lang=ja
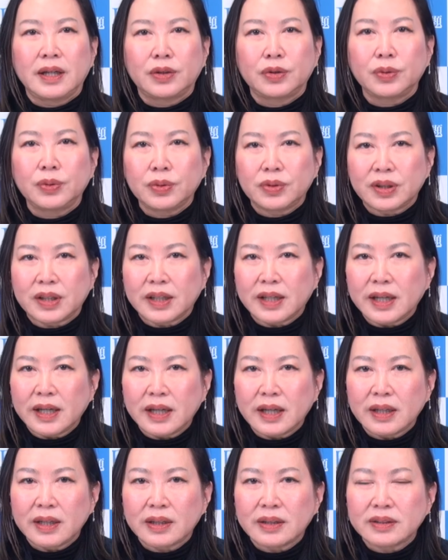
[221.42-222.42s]
トヨタ
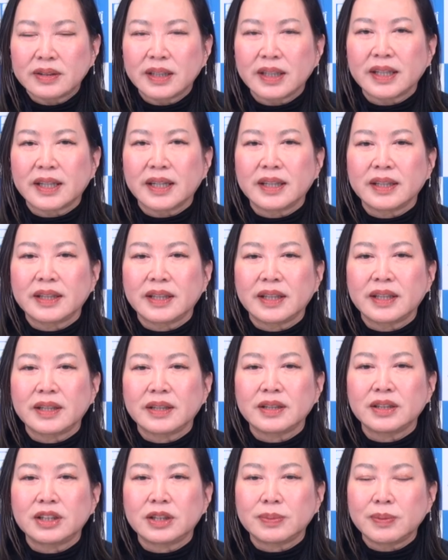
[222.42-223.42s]
が世界
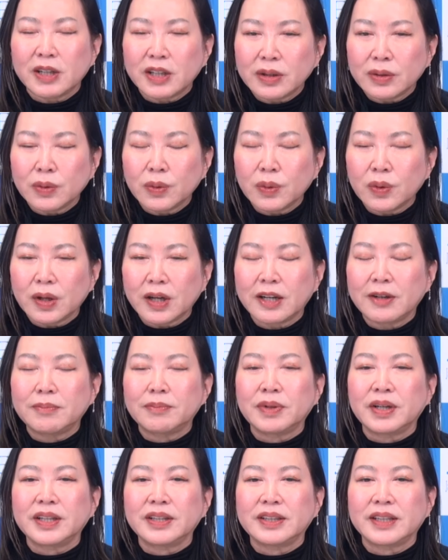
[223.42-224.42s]
で一番の
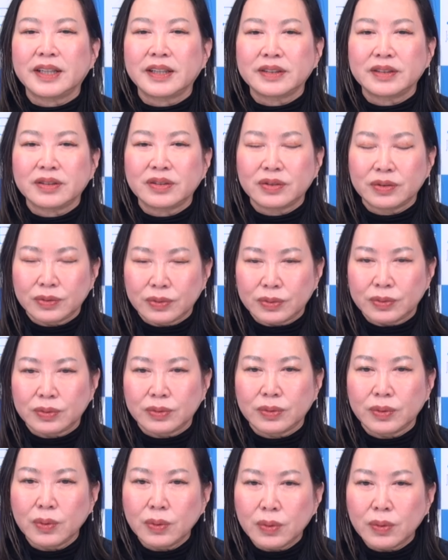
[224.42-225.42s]
販売台数
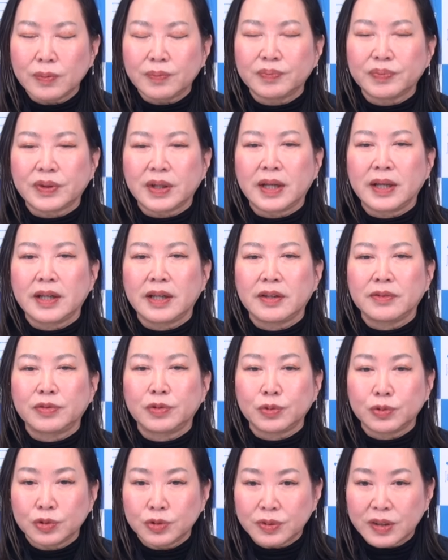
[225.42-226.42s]
を
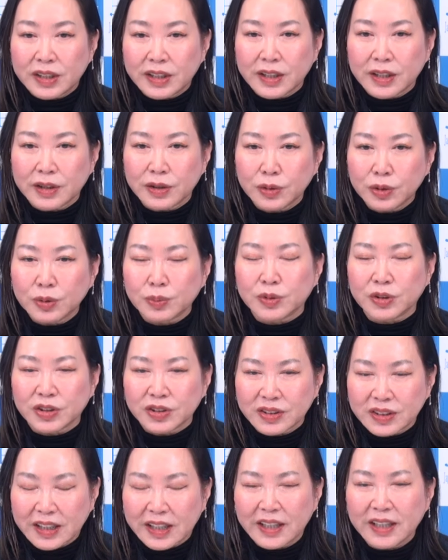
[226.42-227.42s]
フォルクスワーゲンよりもで
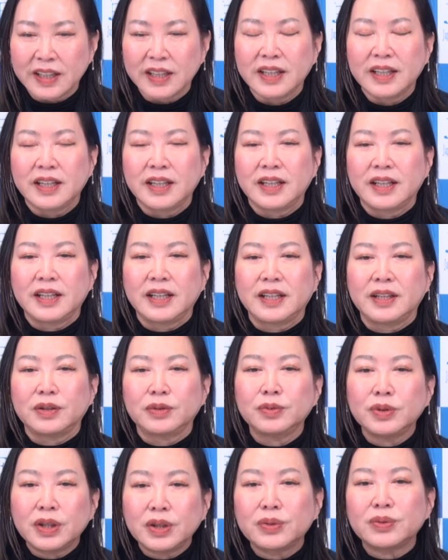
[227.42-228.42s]
すね
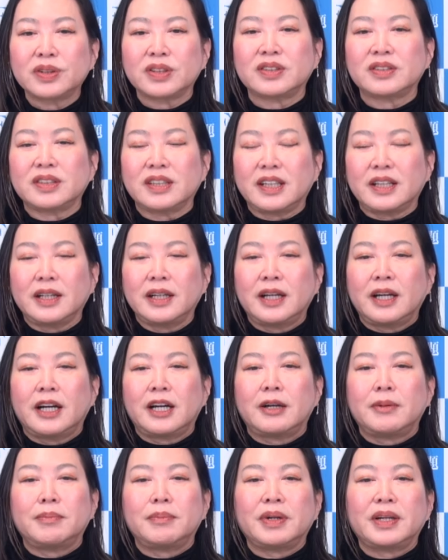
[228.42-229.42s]
上のですね
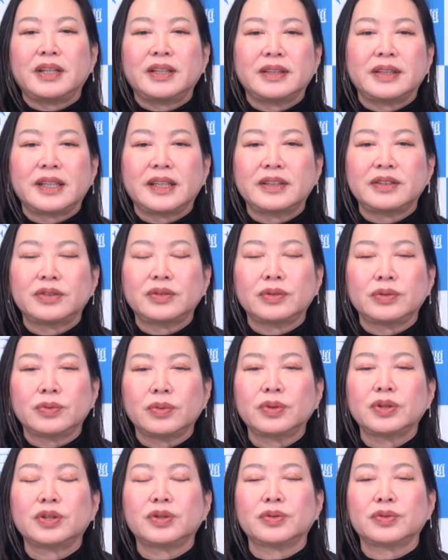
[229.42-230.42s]
販売台数
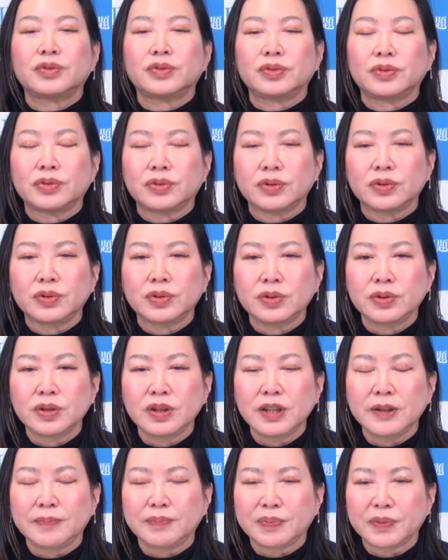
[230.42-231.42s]
を記録するというふう
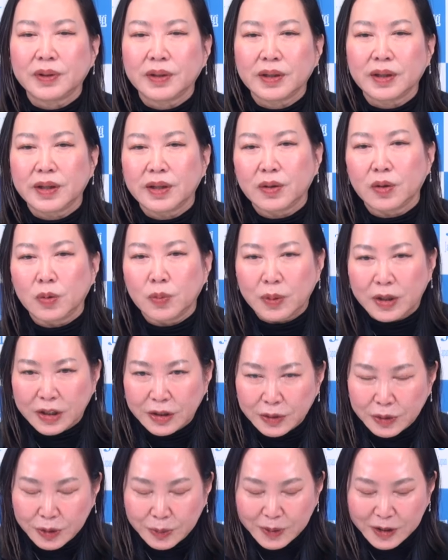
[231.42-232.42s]
に思わ
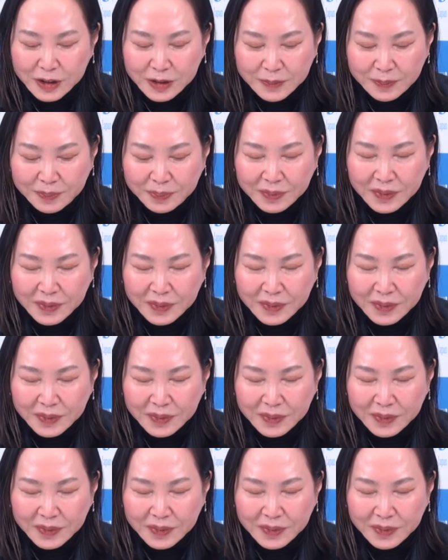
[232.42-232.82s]
れております。